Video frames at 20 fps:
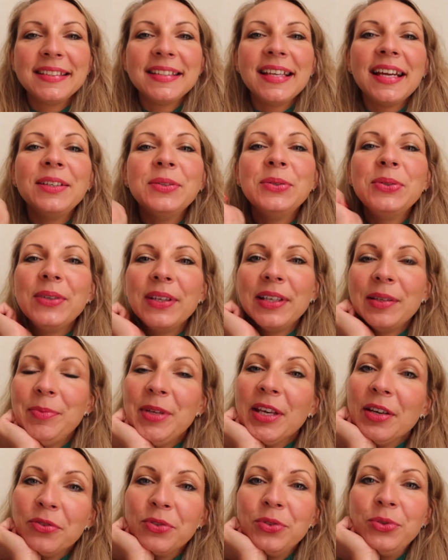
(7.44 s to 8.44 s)
Salut et
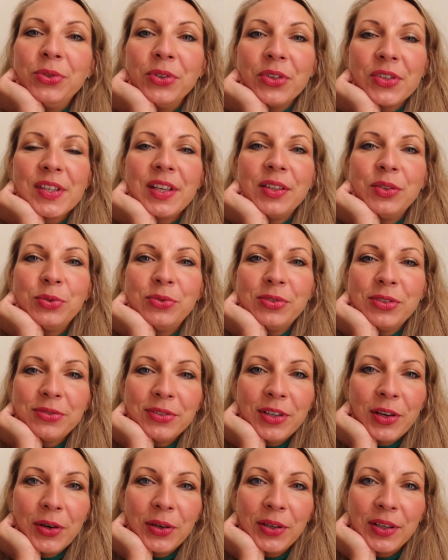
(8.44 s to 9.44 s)
bienvenue dans un nouveau
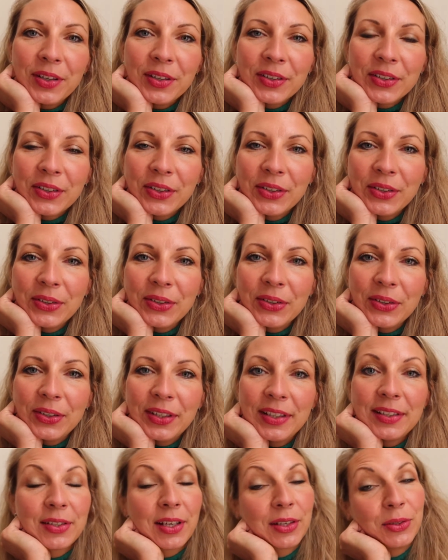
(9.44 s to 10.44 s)
vlog euh,
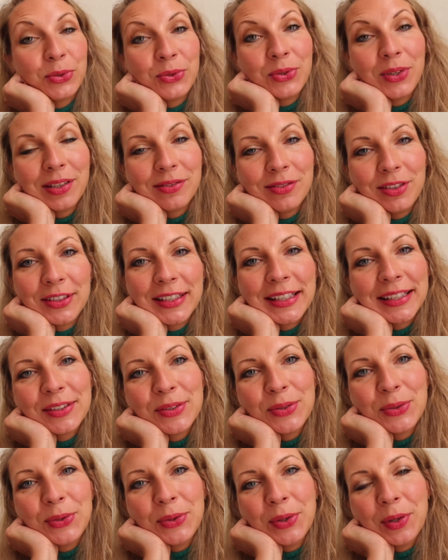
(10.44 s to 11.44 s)
qui sera toujours un vlog
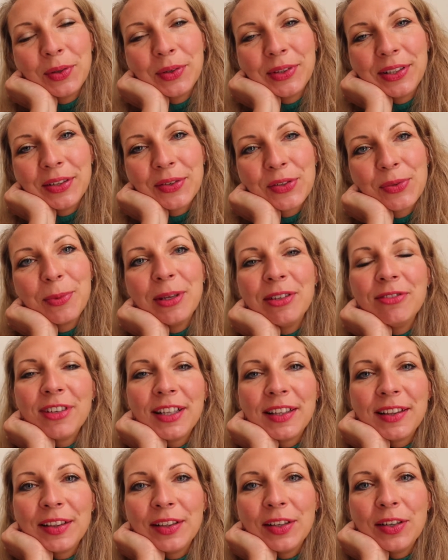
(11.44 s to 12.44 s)
lecture. On est en semaine
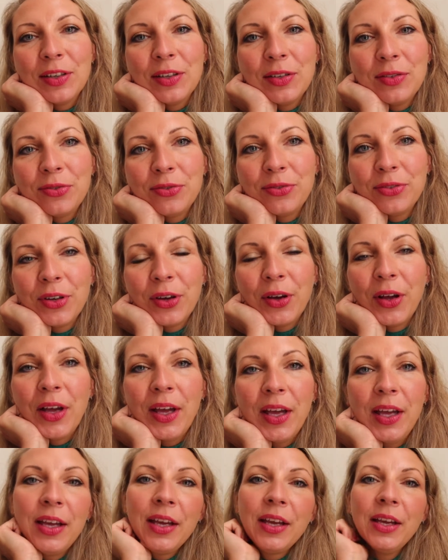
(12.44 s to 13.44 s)
29,
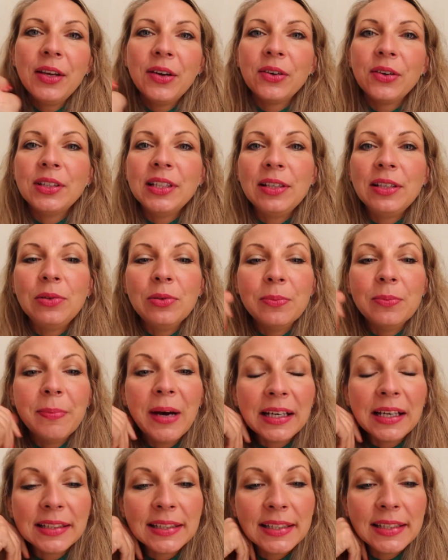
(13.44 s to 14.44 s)
on est le
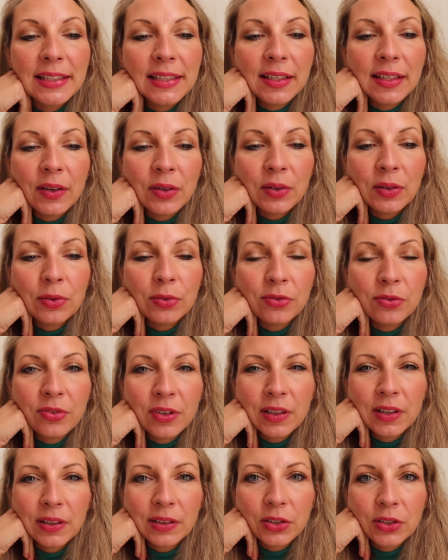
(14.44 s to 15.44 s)
mardi 20
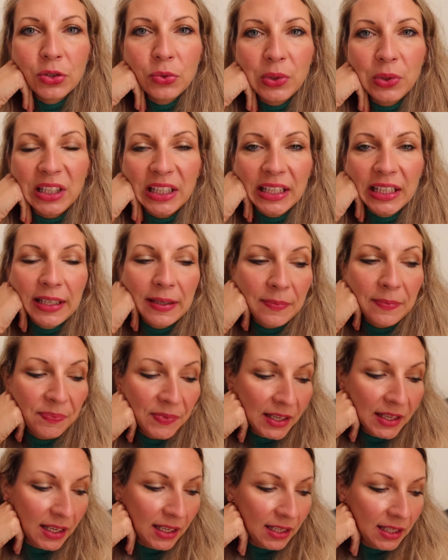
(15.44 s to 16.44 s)
euh, juillet,
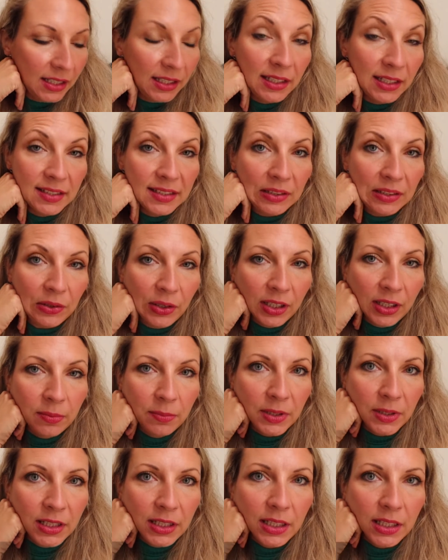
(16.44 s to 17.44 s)
il est
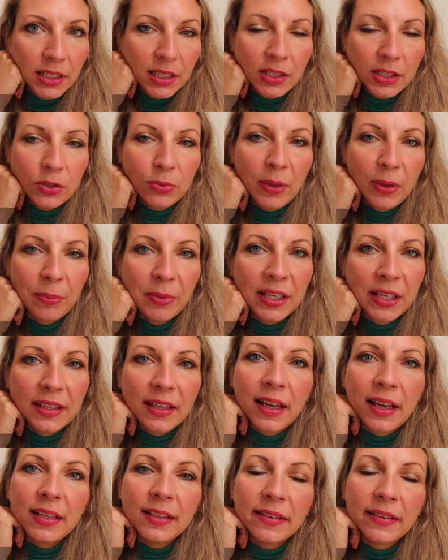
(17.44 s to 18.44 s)
7h30 et je m'apprête
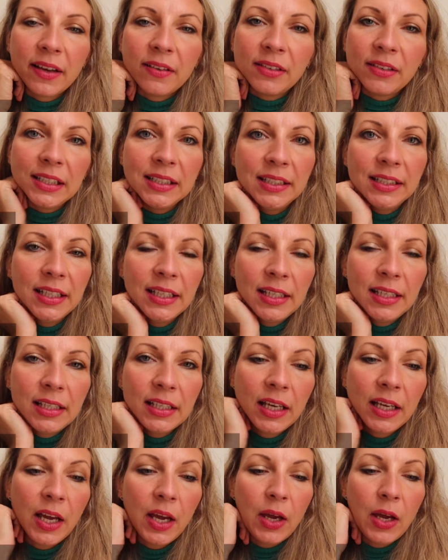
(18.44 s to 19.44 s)
à aller travailler.
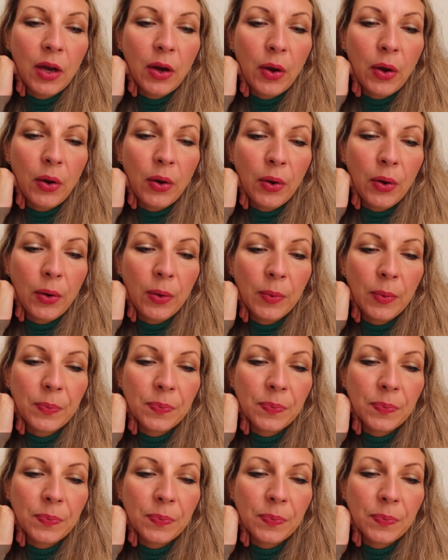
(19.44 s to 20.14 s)
Euh,